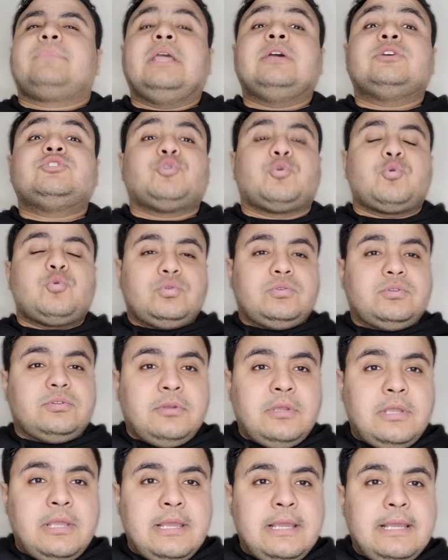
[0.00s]
شروط
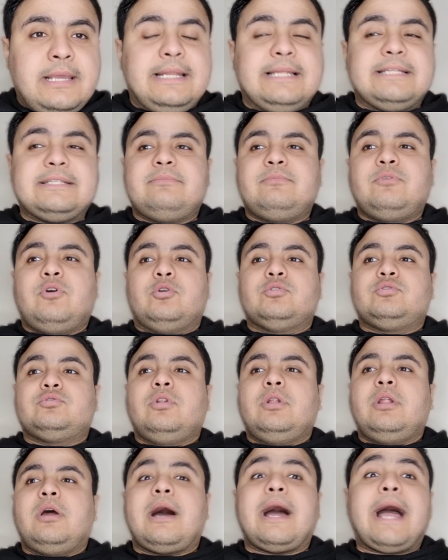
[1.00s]
لازم يحطوا
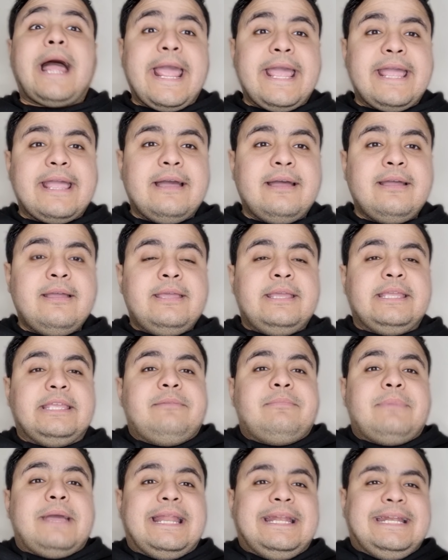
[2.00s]
لها حاجه
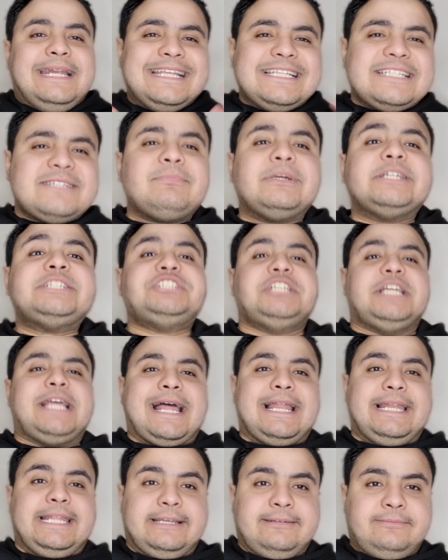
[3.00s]
يبقى الناس ماشيه
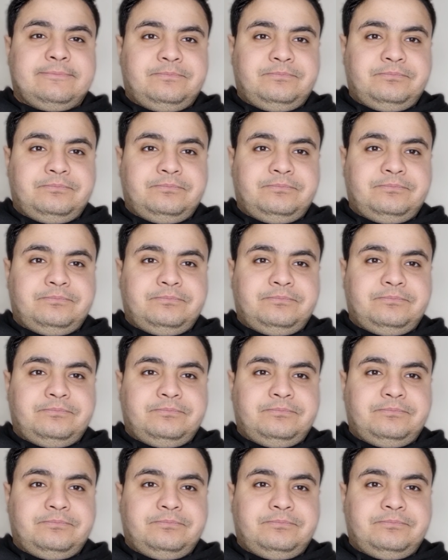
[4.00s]
عليها